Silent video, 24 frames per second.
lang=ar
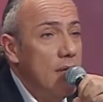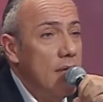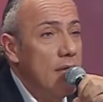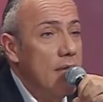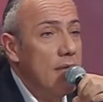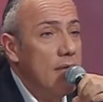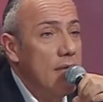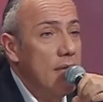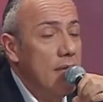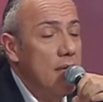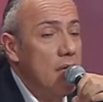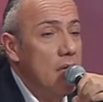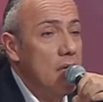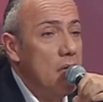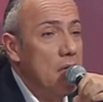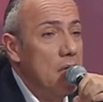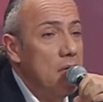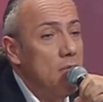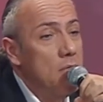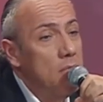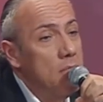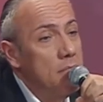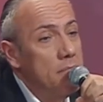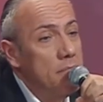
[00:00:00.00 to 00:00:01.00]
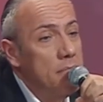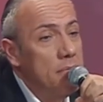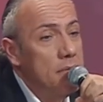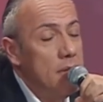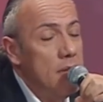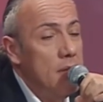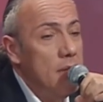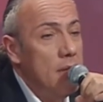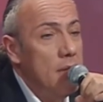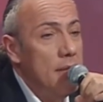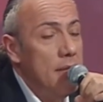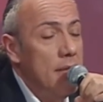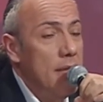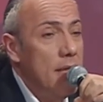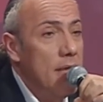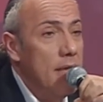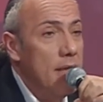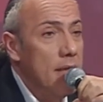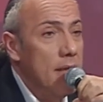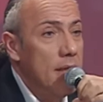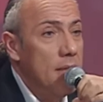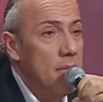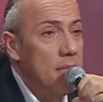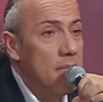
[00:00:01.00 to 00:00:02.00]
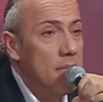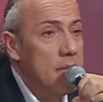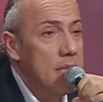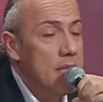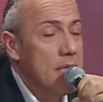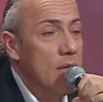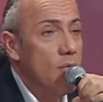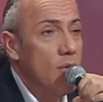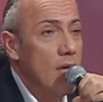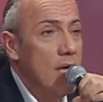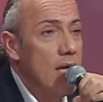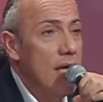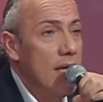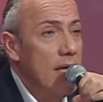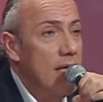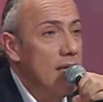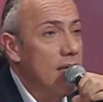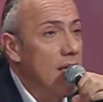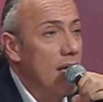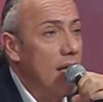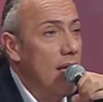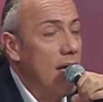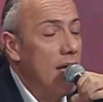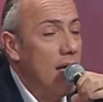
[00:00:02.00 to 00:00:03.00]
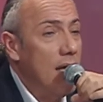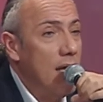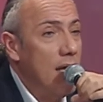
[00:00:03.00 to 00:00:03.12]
اختياري وبالنهاية بتصور علي طلع